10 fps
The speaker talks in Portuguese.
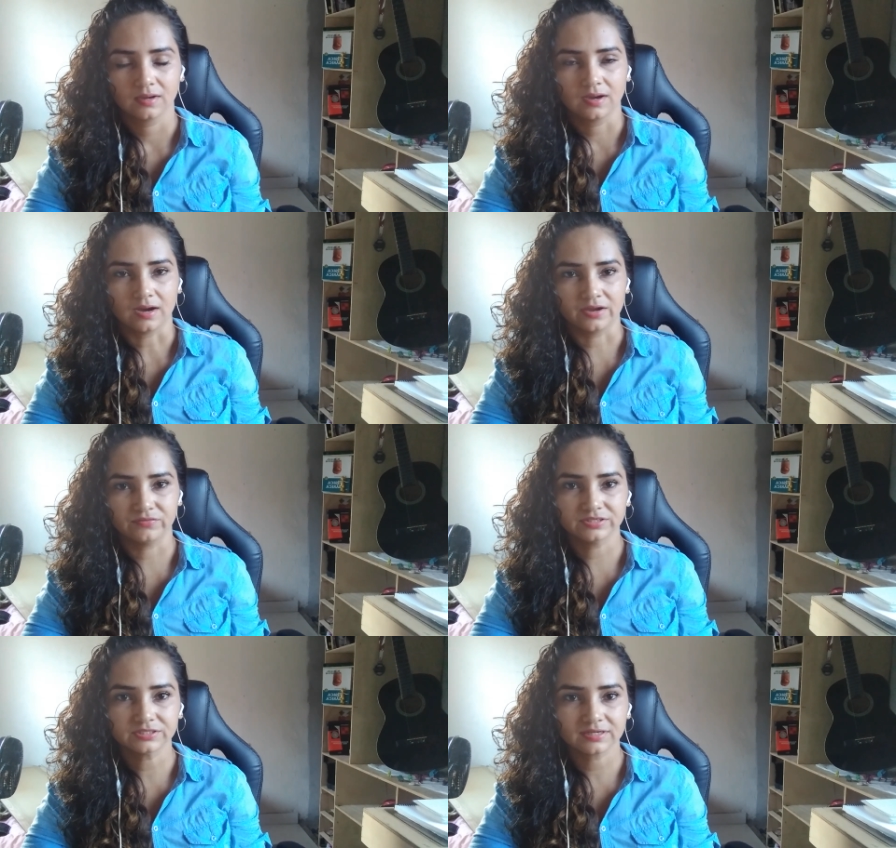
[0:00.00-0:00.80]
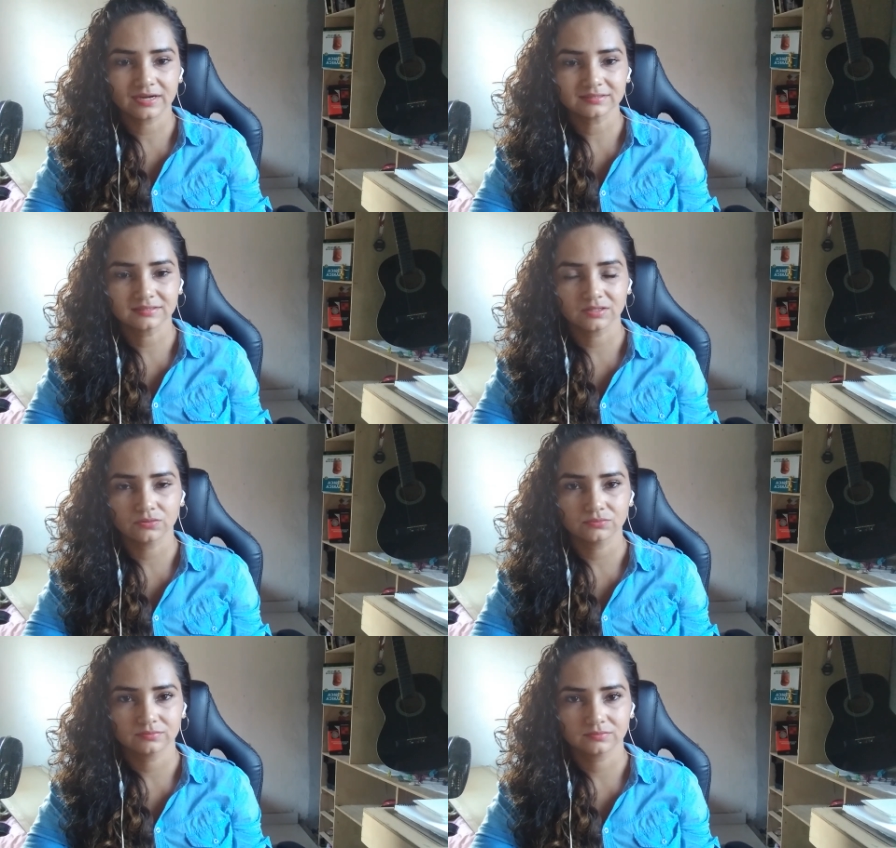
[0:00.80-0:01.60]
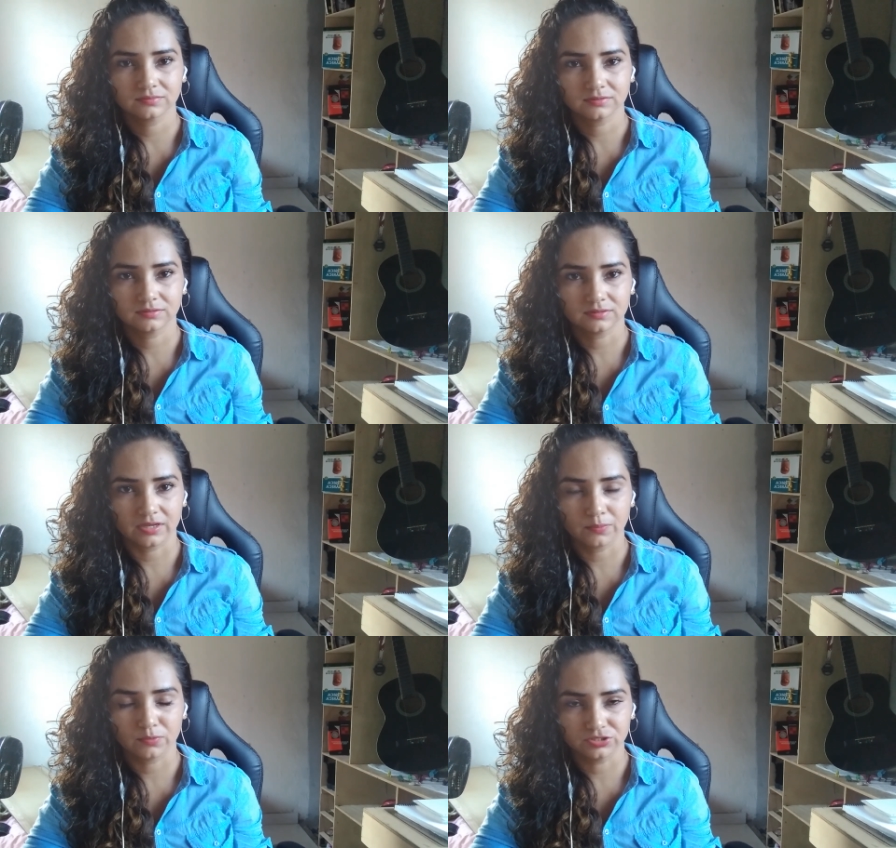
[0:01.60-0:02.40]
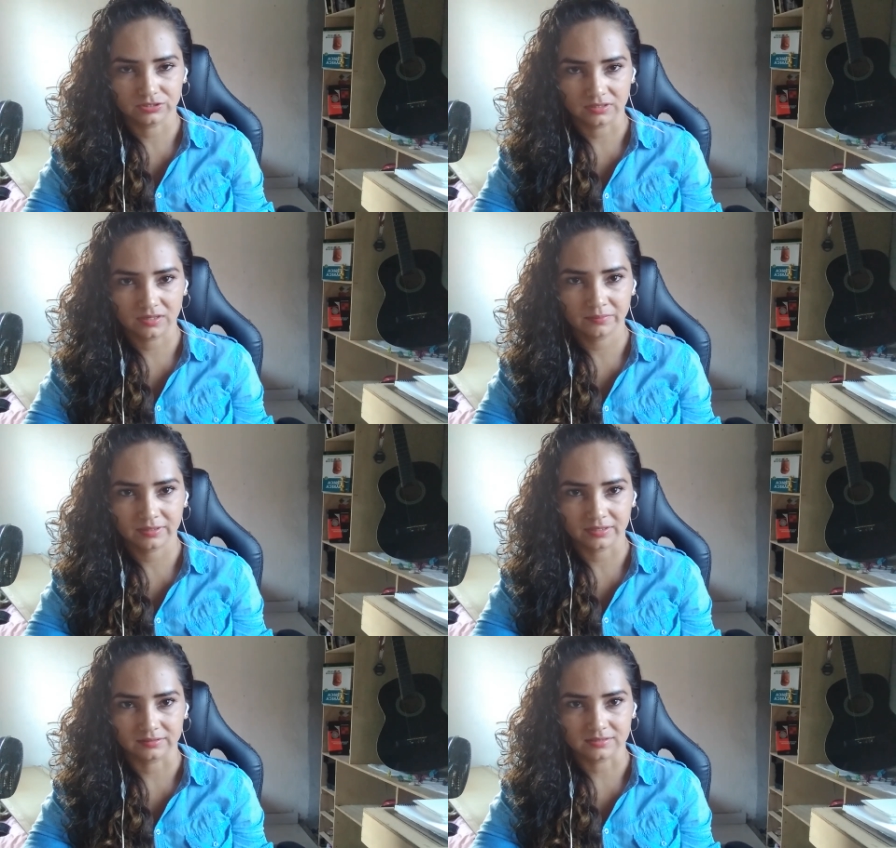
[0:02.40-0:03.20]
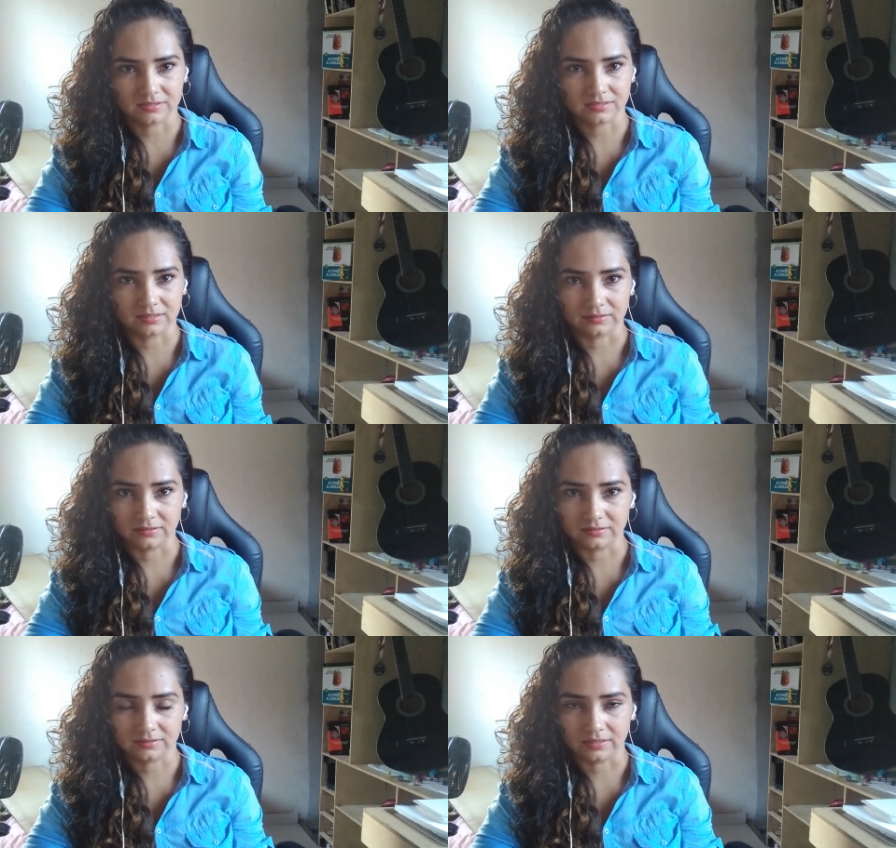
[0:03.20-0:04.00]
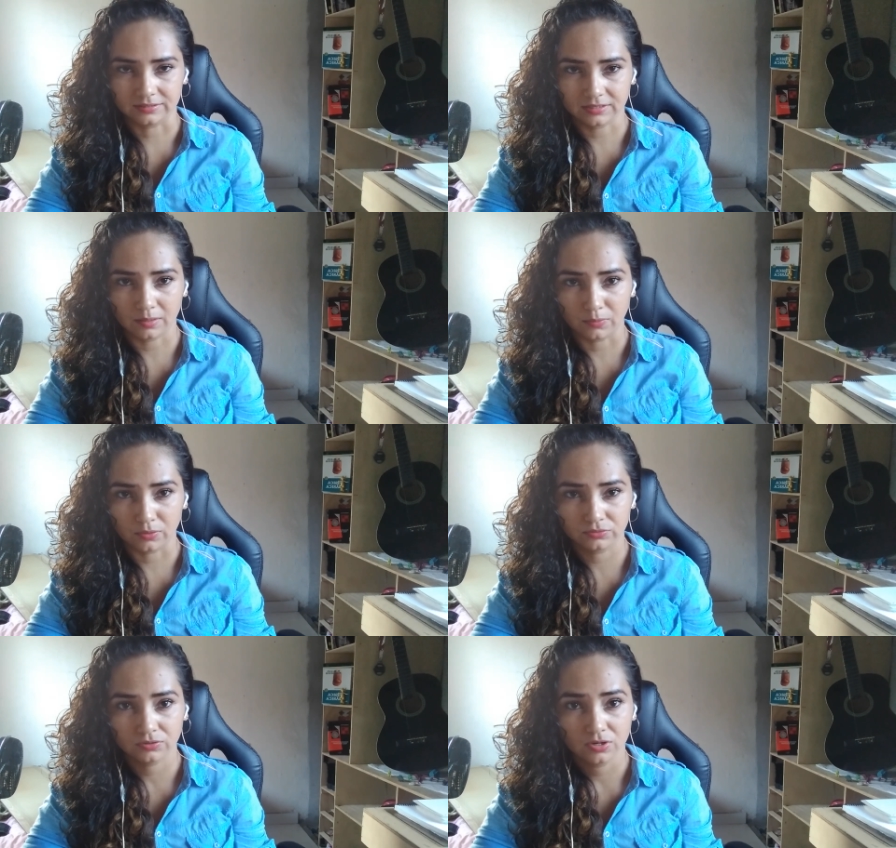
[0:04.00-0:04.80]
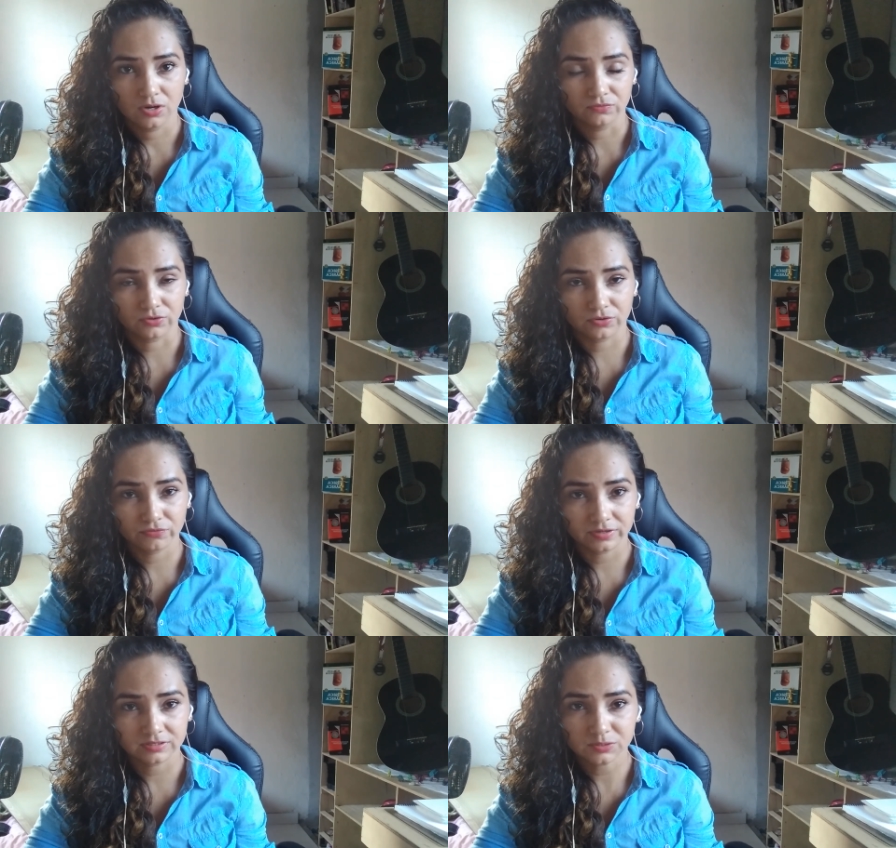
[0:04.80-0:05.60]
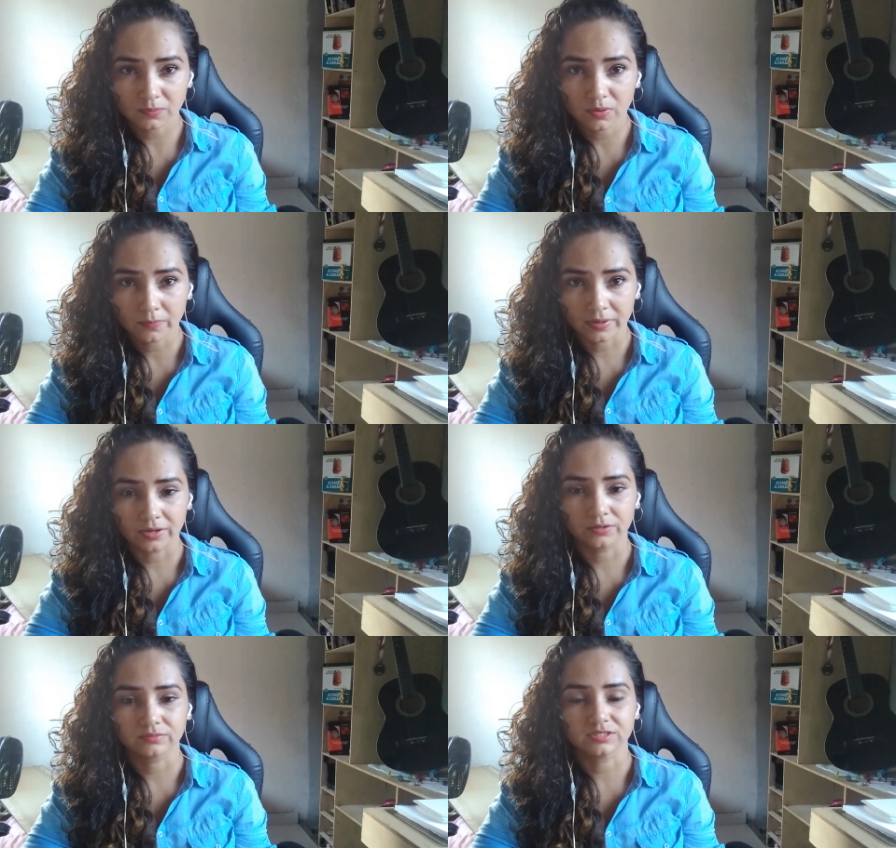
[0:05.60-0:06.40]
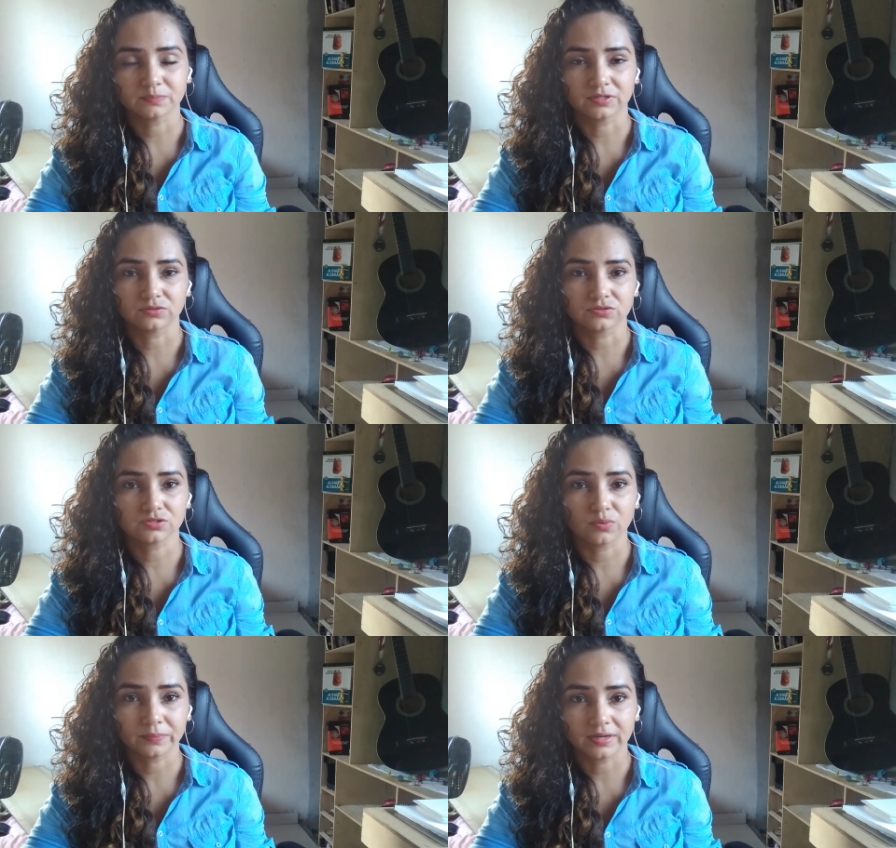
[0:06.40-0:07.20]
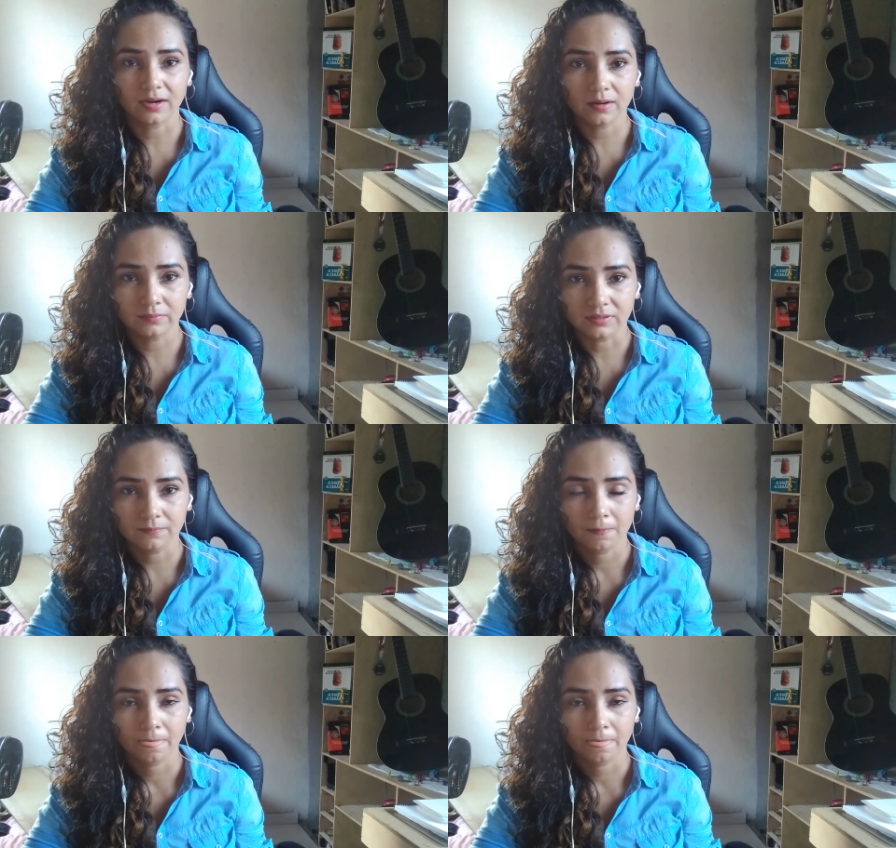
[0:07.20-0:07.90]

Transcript: A investigação termodinâmica dessas cadeias lineares de carbono foram feitas por meio da espectroscopia Raman,